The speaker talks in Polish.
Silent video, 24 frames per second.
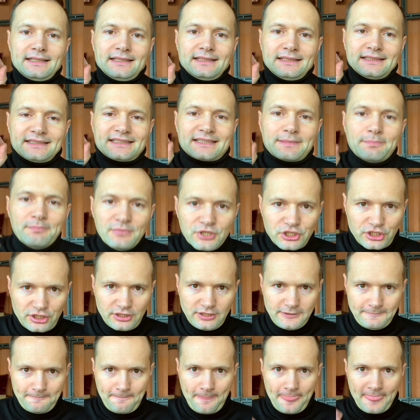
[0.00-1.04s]
z
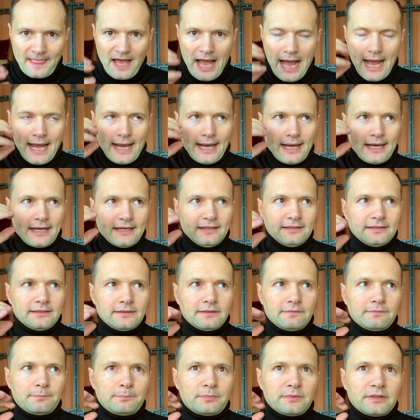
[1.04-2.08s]
myśli. A
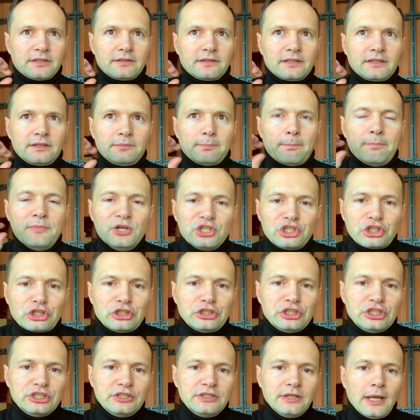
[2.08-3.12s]

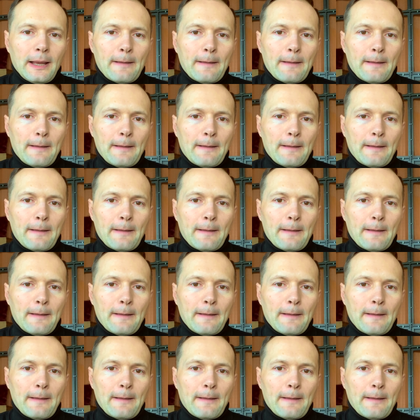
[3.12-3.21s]
myśli,